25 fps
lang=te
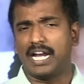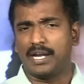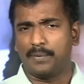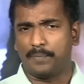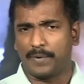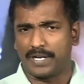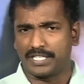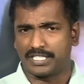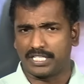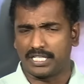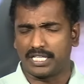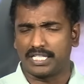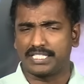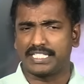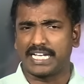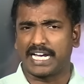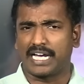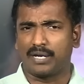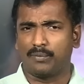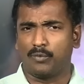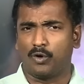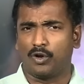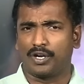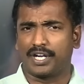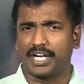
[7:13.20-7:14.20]
లాంటి పరిస్థితి
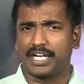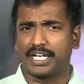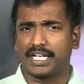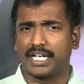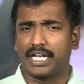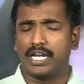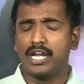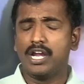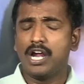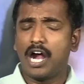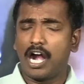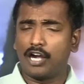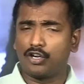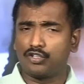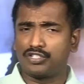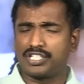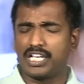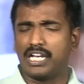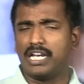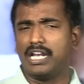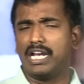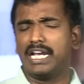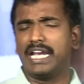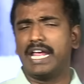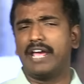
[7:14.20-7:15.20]
జగన్మోహన్ రెడ్డికి అటు
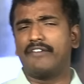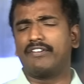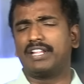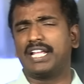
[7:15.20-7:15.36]
చెల్లెల్ని ఏ